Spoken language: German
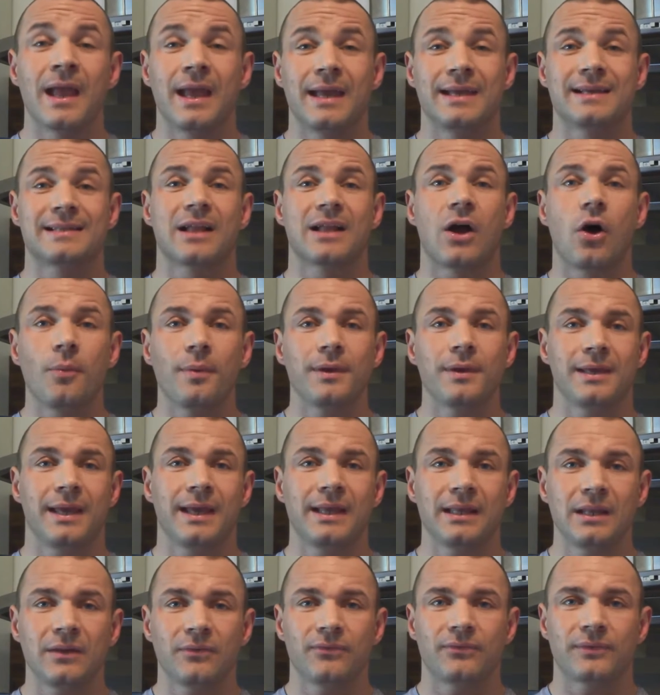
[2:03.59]
Ich glaube,
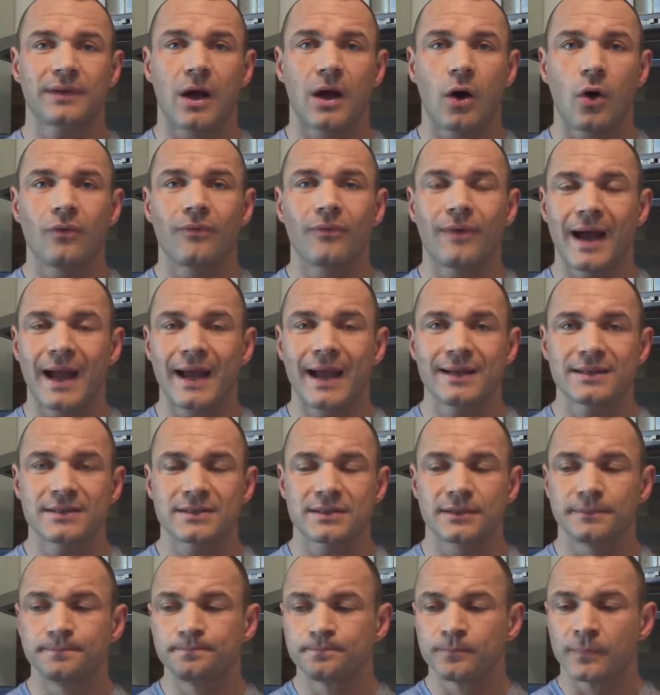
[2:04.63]
jede Frau
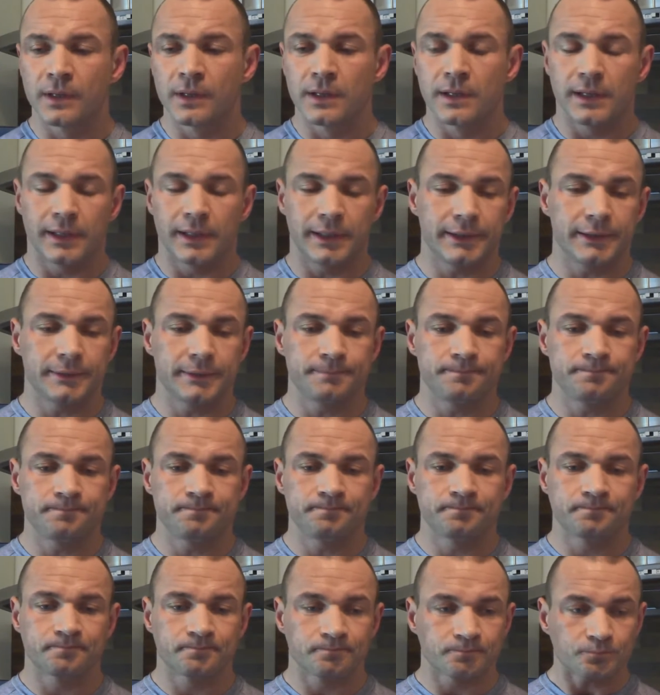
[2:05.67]
weiß,
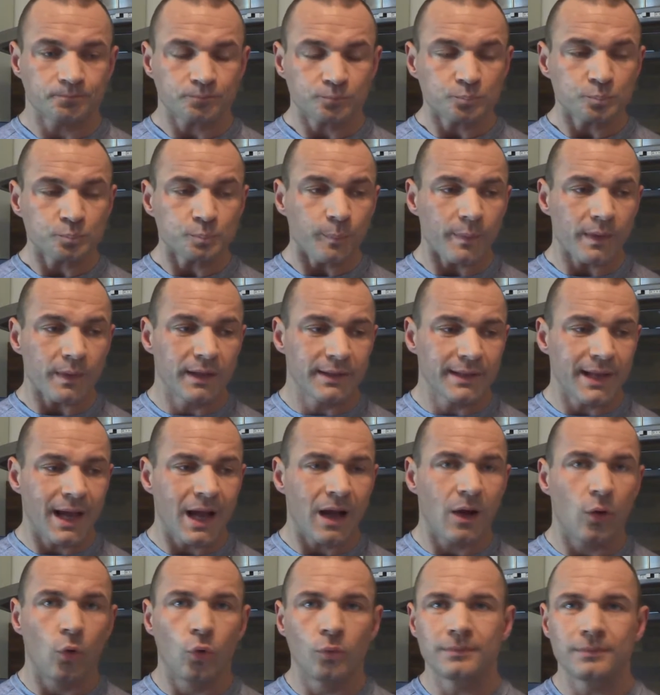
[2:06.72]
ähm,
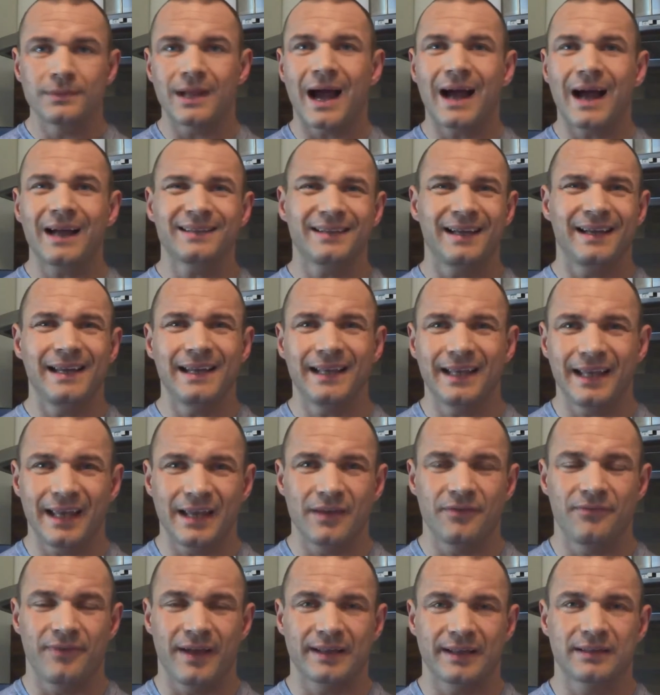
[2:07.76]
ja, um nachteilige
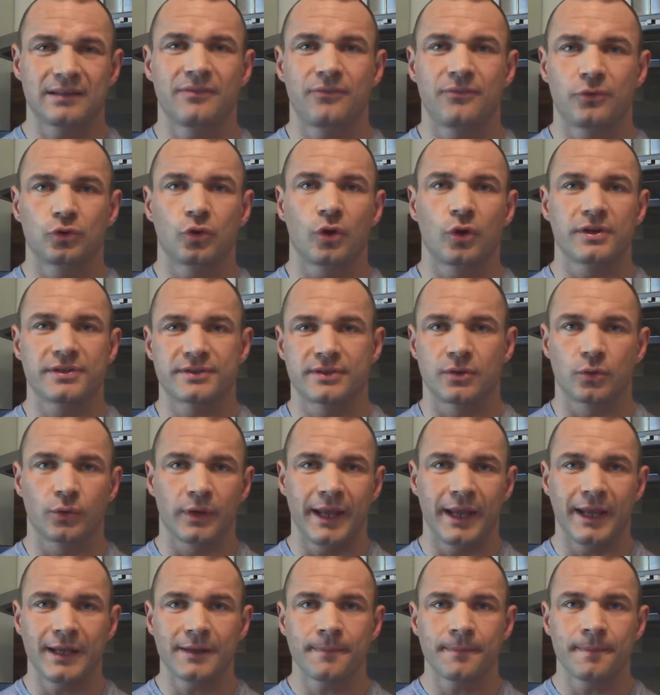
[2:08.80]
Effekte von
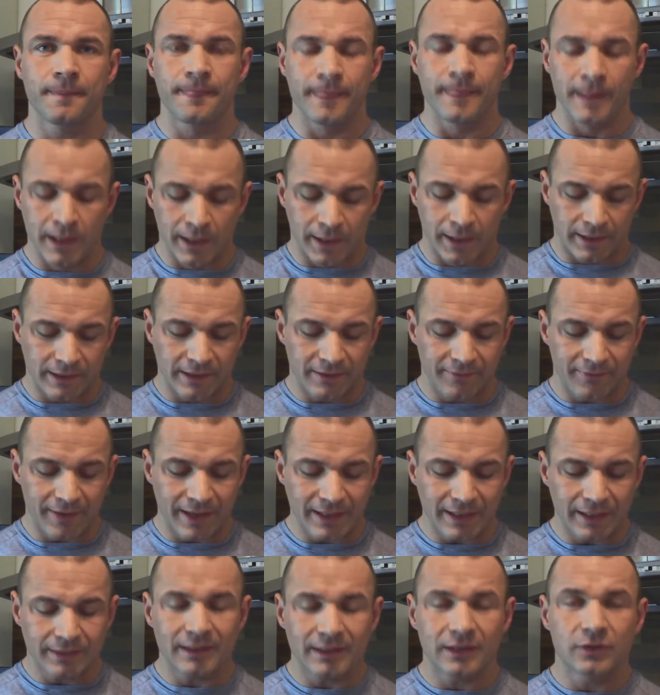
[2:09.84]
Östrogen. Ihr
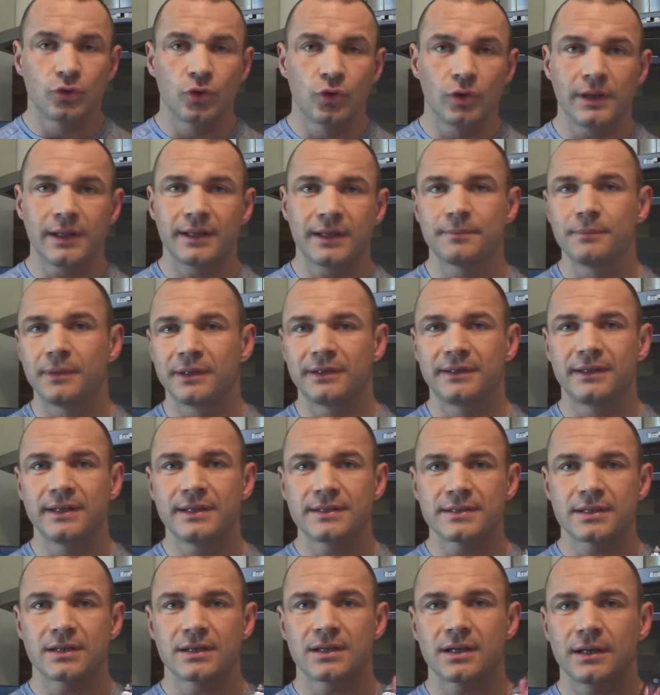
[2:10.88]
werdet natürlich mit
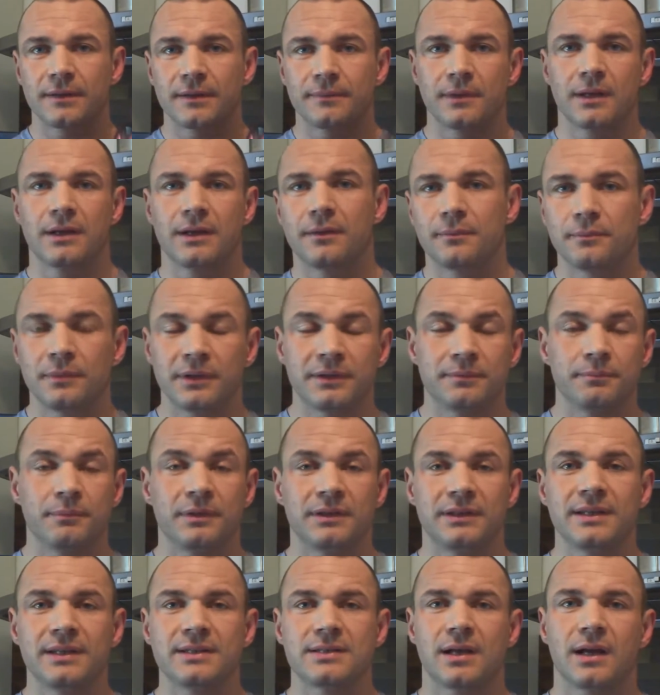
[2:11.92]
dieser, äh, mit,
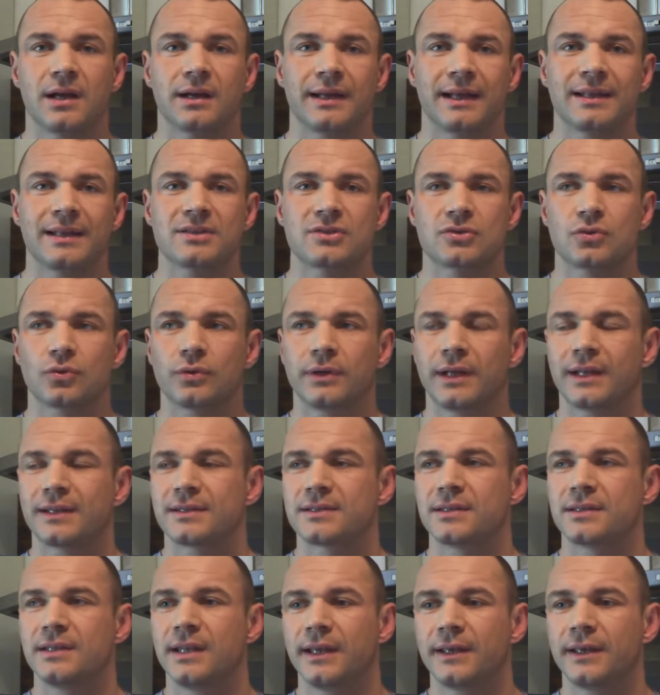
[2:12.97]
mit, dieser Ergänzung
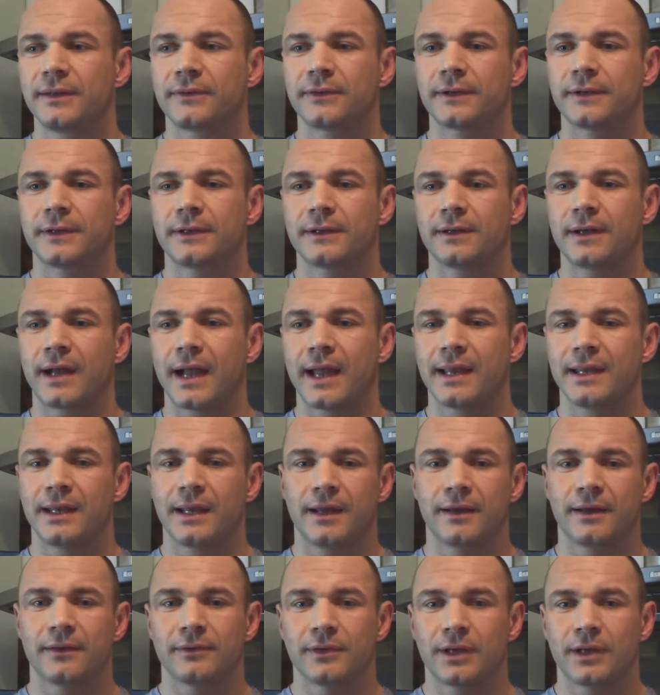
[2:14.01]
jetzt nicht äh,
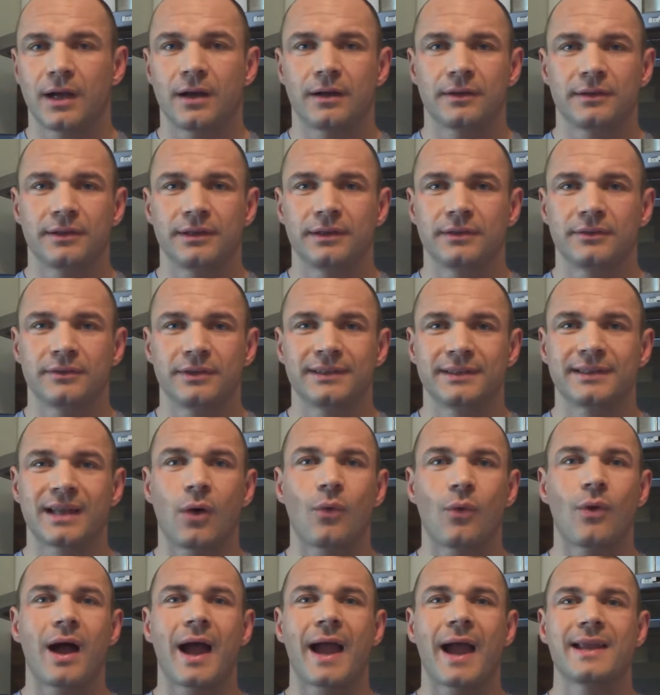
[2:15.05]
eine, ja, die, die
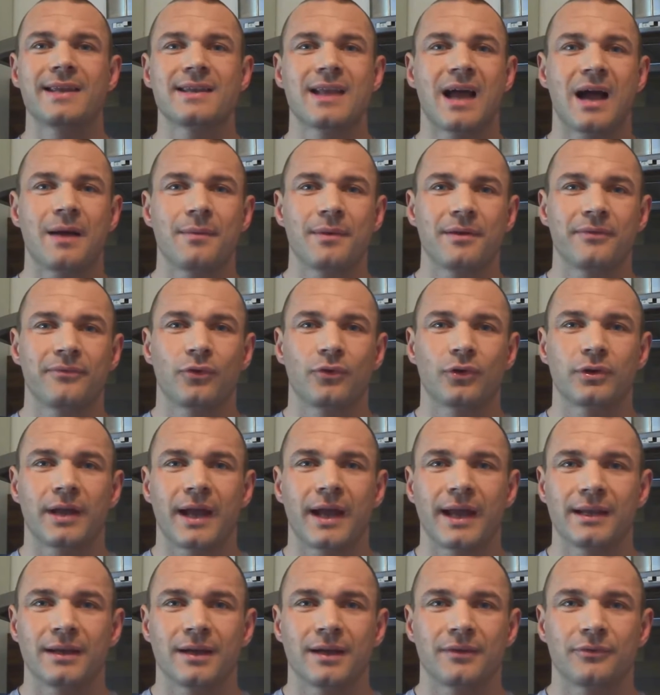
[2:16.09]
Dauereinnahme von,
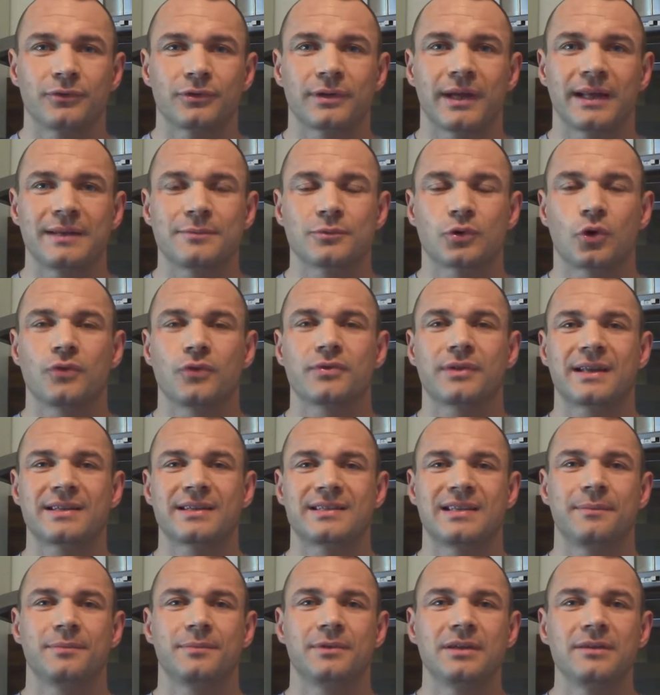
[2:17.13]
einer, von einem
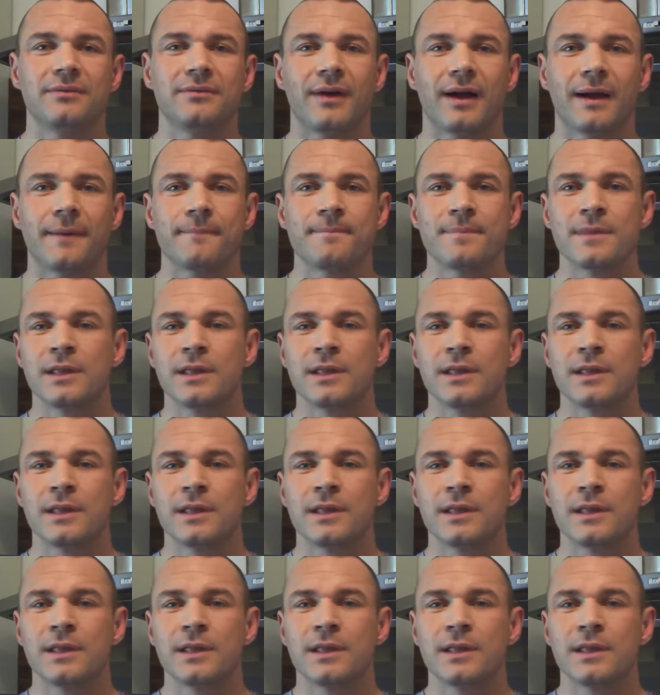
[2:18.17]
Kontrazeptiva